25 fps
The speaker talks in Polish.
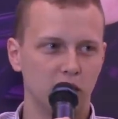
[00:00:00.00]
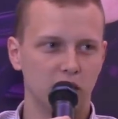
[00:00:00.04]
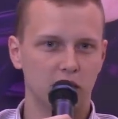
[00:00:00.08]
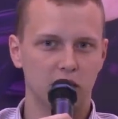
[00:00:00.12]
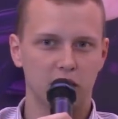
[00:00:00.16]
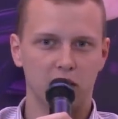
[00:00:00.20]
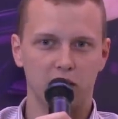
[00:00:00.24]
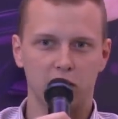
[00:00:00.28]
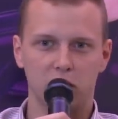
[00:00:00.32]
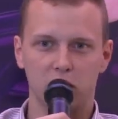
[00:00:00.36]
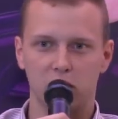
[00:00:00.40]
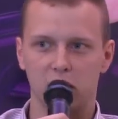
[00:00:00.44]

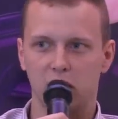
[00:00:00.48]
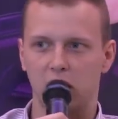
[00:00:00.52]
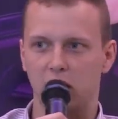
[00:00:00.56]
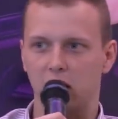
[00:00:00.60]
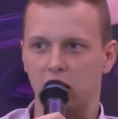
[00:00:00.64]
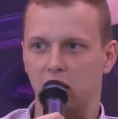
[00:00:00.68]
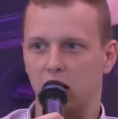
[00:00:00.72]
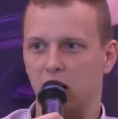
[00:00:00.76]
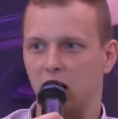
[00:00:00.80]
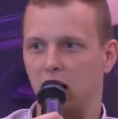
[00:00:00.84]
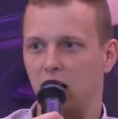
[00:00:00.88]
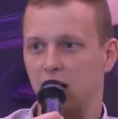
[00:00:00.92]

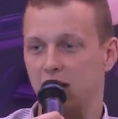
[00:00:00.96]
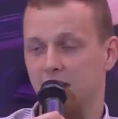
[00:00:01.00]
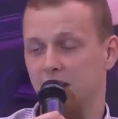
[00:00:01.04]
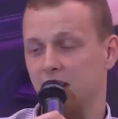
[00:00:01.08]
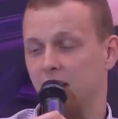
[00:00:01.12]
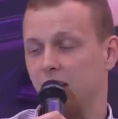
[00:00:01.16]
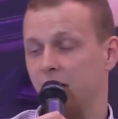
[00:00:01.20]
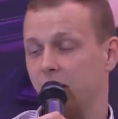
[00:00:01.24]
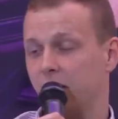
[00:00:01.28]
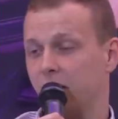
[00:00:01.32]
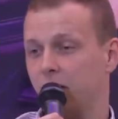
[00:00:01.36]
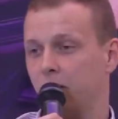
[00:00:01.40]
zawiązanie relacji
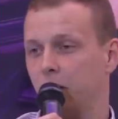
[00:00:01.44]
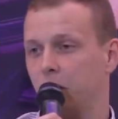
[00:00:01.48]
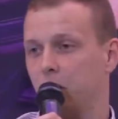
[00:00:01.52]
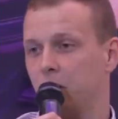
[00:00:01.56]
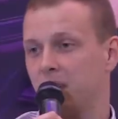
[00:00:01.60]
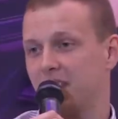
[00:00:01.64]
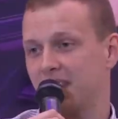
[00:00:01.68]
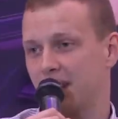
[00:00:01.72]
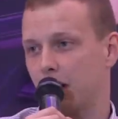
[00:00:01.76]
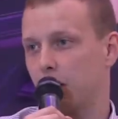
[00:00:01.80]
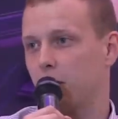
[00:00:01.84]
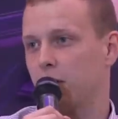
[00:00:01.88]
relacji nawet
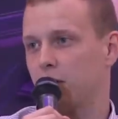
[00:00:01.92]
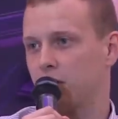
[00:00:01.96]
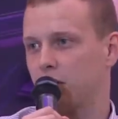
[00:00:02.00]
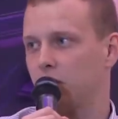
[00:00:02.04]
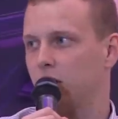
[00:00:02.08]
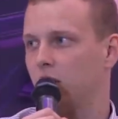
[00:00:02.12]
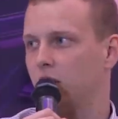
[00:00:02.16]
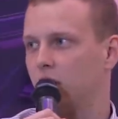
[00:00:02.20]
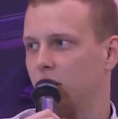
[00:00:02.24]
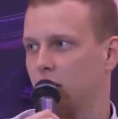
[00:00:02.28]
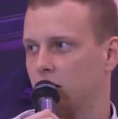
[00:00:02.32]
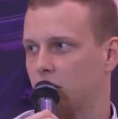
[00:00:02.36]
firmy same
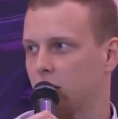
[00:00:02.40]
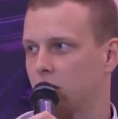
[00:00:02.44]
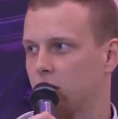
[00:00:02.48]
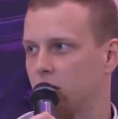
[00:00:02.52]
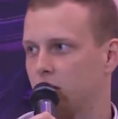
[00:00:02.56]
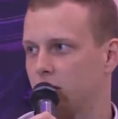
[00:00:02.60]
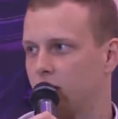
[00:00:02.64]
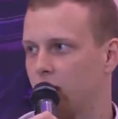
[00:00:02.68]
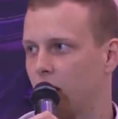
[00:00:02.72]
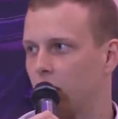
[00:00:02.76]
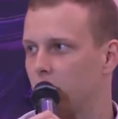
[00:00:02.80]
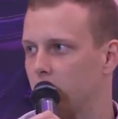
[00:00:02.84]
się do nas
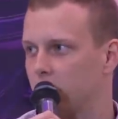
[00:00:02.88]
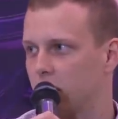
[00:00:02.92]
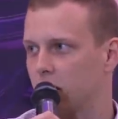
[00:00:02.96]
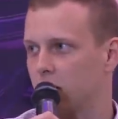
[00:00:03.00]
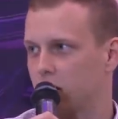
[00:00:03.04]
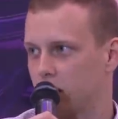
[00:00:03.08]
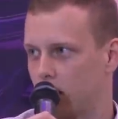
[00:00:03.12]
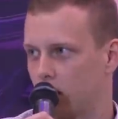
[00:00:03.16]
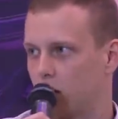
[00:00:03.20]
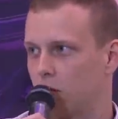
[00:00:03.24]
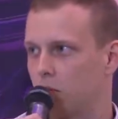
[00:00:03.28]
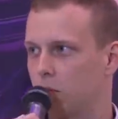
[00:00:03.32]
odzywały, że
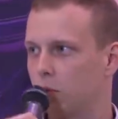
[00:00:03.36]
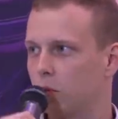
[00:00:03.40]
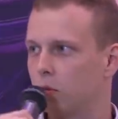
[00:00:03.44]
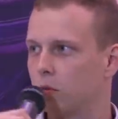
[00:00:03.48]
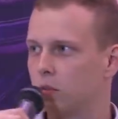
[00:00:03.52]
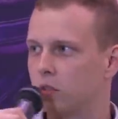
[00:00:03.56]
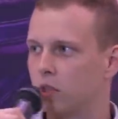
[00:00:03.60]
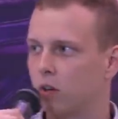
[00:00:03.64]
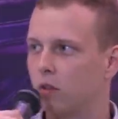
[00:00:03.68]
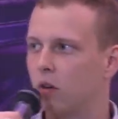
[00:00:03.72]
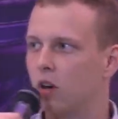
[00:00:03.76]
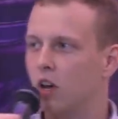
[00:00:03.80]
chciałyby
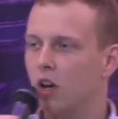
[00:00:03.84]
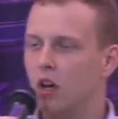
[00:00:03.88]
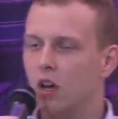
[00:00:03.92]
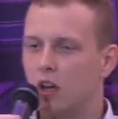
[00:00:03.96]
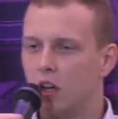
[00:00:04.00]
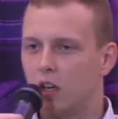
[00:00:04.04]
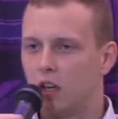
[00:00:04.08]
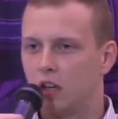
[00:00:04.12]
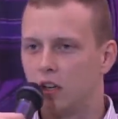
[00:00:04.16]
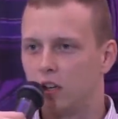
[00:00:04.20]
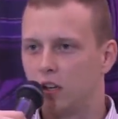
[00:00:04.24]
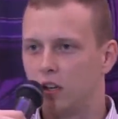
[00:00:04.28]
udział
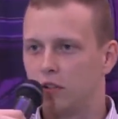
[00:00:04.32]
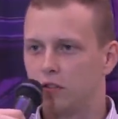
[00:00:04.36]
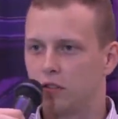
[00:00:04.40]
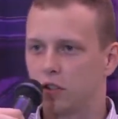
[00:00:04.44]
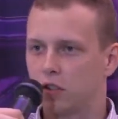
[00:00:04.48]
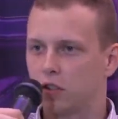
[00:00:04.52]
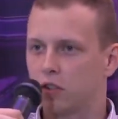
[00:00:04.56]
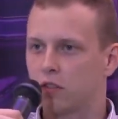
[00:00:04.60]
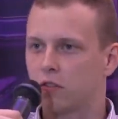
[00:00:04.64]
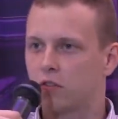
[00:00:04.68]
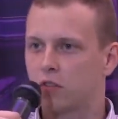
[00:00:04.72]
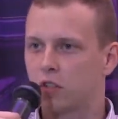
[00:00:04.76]
e,
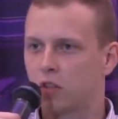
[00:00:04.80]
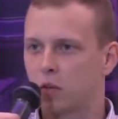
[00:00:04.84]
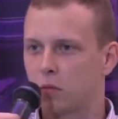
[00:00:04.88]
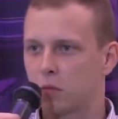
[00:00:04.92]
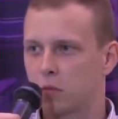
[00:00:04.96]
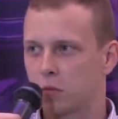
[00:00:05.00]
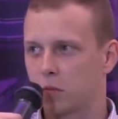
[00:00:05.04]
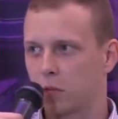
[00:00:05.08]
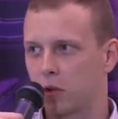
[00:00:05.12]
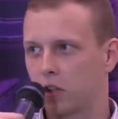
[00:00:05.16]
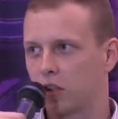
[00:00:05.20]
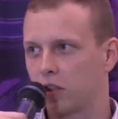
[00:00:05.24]
wziąć w
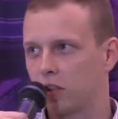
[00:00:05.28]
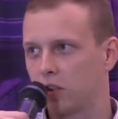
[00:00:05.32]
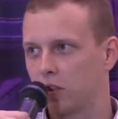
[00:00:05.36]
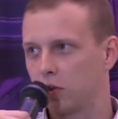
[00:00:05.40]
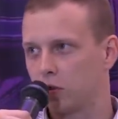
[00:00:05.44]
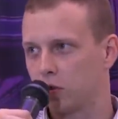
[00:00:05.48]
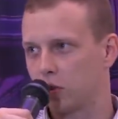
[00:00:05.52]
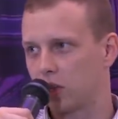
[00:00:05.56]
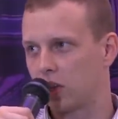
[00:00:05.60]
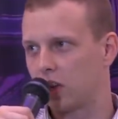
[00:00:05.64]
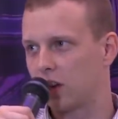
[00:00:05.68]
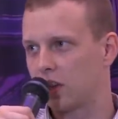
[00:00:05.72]
JobSpot.
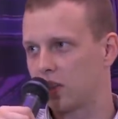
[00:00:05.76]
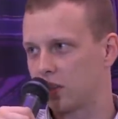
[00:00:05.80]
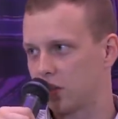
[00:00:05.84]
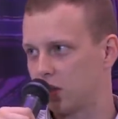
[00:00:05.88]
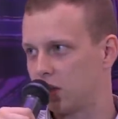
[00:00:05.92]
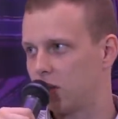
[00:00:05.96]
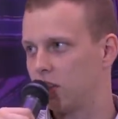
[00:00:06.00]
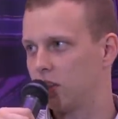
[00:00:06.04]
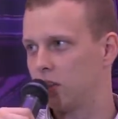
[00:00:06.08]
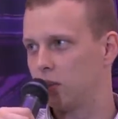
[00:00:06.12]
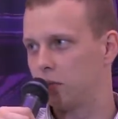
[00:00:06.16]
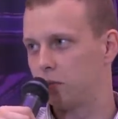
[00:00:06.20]
Już
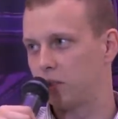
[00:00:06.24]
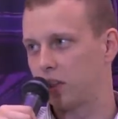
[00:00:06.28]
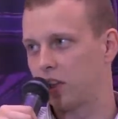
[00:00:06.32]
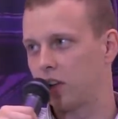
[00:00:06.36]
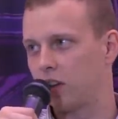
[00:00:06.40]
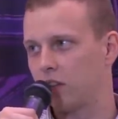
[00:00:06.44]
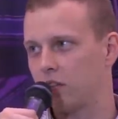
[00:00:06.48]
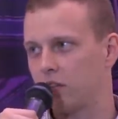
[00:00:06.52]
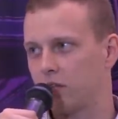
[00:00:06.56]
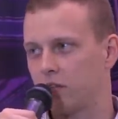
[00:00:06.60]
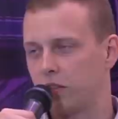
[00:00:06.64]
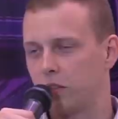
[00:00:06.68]
teraz e,
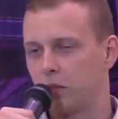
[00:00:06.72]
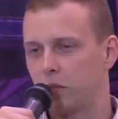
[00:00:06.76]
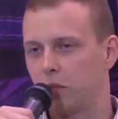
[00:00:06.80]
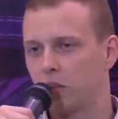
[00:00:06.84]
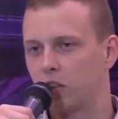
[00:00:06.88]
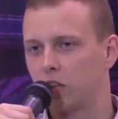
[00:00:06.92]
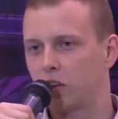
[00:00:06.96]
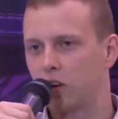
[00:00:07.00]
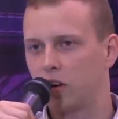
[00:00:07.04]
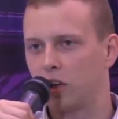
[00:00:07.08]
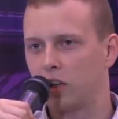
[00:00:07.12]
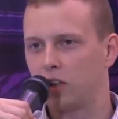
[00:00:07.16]
pytają firmy
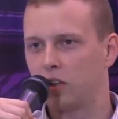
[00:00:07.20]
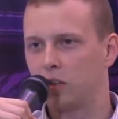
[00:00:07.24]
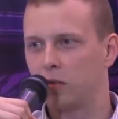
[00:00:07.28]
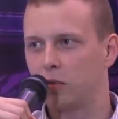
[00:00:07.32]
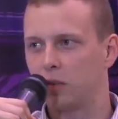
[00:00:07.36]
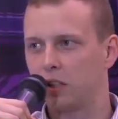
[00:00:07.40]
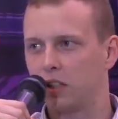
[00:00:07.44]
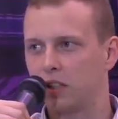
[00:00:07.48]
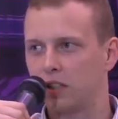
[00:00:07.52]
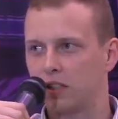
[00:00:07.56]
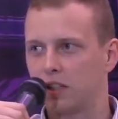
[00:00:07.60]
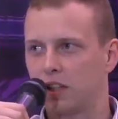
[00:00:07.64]
o
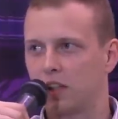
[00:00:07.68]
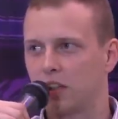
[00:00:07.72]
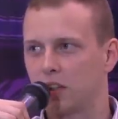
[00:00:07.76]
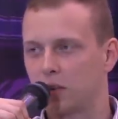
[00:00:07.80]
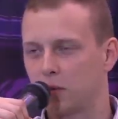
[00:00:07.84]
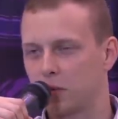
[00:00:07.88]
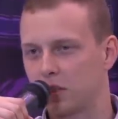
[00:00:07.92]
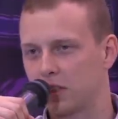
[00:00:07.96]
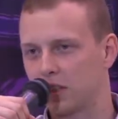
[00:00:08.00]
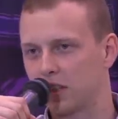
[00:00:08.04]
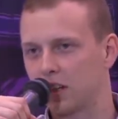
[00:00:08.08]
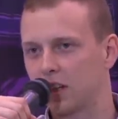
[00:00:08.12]
kolejną edycję.
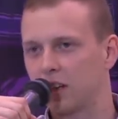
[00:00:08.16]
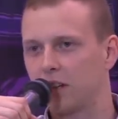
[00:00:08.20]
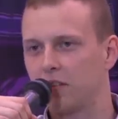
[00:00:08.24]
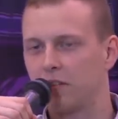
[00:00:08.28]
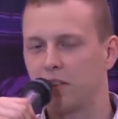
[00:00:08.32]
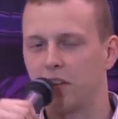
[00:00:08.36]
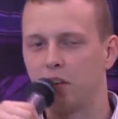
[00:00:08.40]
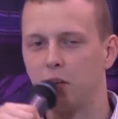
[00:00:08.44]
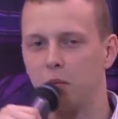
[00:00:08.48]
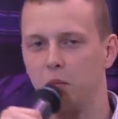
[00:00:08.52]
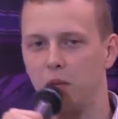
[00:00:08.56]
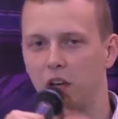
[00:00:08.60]
Natomiast jakie
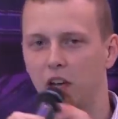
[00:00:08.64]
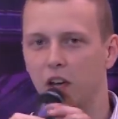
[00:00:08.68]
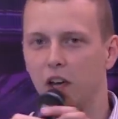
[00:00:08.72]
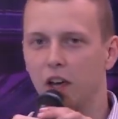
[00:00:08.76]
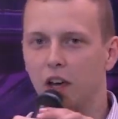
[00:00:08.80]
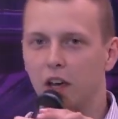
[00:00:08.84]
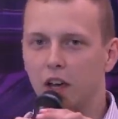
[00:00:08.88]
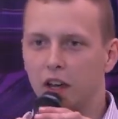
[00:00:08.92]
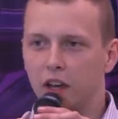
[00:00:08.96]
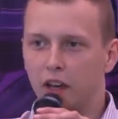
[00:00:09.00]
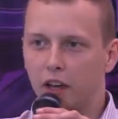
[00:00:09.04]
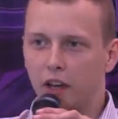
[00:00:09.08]
firmy?
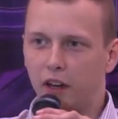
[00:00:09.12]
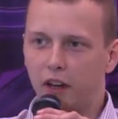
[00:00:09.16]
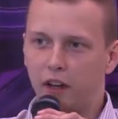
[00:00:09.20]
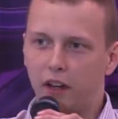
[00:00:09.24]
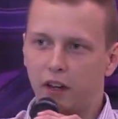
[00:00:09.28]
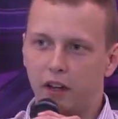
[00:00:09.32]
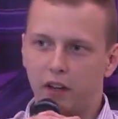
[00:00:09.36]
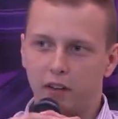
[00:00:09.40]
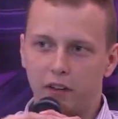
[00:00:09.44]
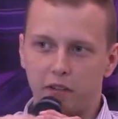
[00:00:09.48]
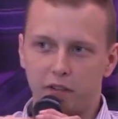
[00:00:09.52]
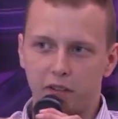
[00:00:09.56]

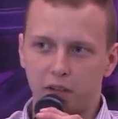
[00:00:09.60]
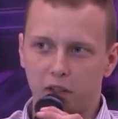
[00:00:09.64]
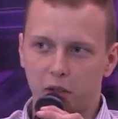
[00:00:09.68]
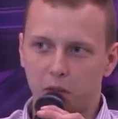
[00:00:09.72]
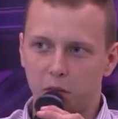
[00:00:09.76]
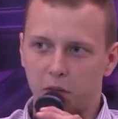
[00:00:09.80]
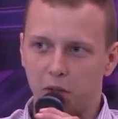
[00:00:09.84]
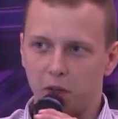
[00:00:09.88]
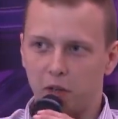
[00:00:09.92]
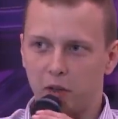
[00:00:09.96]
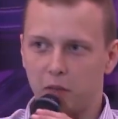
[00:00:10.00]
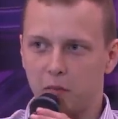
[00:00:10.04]
E,
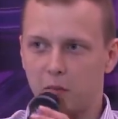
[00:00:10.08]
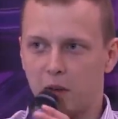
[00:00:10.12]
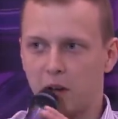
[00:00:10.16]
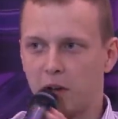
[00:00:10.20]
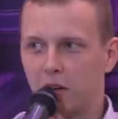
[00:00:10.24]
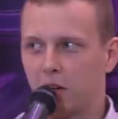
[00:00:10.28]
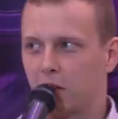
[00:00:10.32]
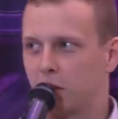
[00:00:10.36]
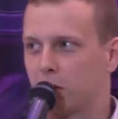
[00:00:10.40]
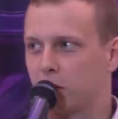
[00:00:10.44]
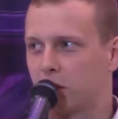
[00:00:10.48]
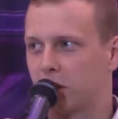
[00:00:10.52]
firmy
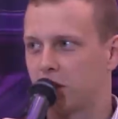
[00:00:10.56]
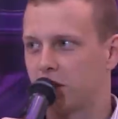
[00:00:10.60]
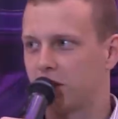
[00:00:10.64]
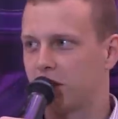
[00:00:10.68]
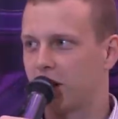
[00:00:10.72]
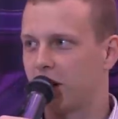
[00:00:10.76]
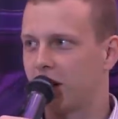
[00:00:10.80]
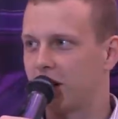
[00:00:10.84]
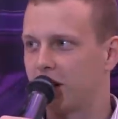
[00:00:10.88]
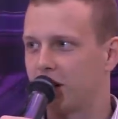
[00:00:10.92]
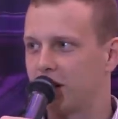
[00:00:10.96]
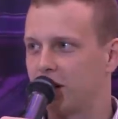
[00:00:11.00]
małe, duże,
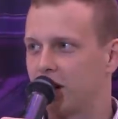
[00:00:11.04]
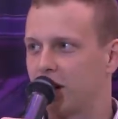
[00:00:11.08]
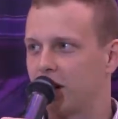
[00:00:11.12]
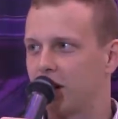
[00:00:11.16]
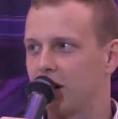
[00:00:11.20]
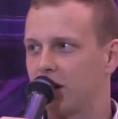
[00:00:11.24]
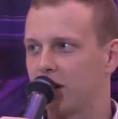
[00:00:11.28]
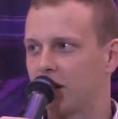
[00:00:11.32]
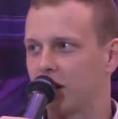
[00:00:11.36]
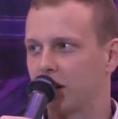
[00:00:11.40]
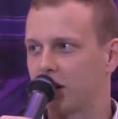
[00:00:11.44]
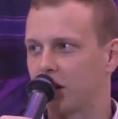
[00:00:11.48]

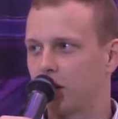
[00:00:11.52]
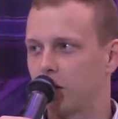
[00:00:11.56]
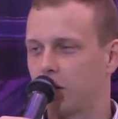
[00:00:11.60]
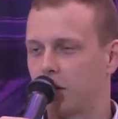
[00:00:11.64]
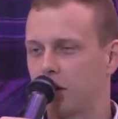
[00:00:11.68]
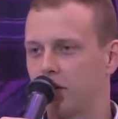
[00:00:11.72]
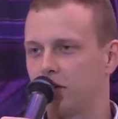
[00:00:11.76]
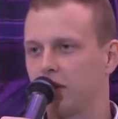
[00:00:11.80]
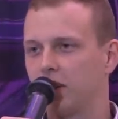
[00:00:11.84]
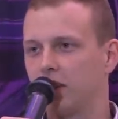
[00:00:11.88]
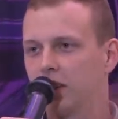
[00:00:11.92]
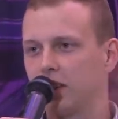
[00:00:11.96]
średnie, tak
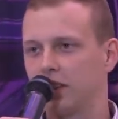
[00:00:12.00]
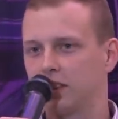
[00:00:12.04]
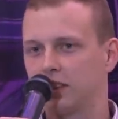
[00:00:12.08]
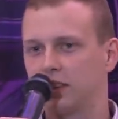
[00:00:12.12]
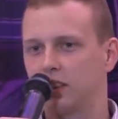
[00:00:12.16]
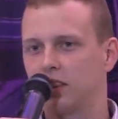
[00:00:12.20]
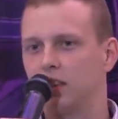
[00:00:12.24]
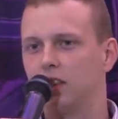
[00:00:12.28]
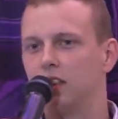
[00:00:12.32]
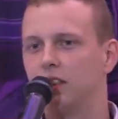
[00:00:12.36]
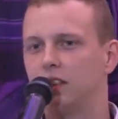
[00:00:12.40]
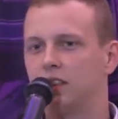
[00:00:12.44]
naprawdę
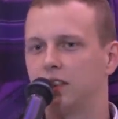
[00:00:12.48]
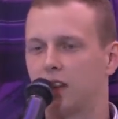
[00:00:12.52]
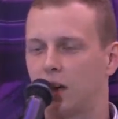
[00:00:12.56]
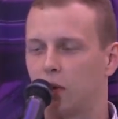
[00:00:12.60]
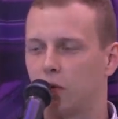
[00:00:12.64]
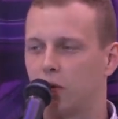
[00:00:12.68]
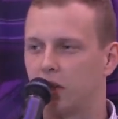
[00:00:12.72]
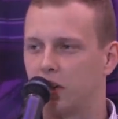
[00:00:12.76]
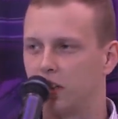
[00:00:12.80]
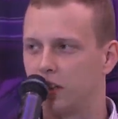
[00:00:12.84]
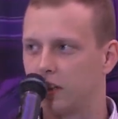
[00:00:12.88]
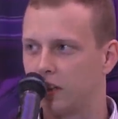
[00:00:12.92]
jest
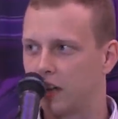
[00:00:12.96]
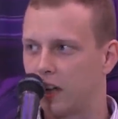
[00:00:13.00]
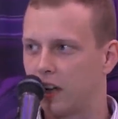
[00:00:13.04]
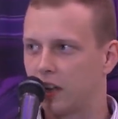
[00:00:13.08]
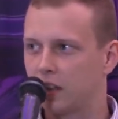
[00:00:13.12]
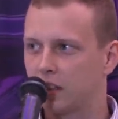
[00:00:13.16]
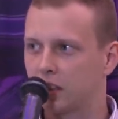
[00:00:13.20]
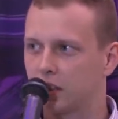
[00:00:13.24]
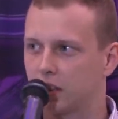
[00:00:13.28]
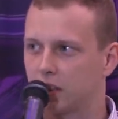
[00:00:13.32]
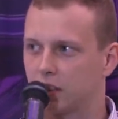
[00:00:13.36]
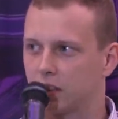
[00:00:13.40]
cały
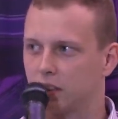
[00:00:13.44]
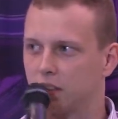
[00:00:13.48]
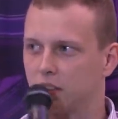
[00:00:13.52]
rynek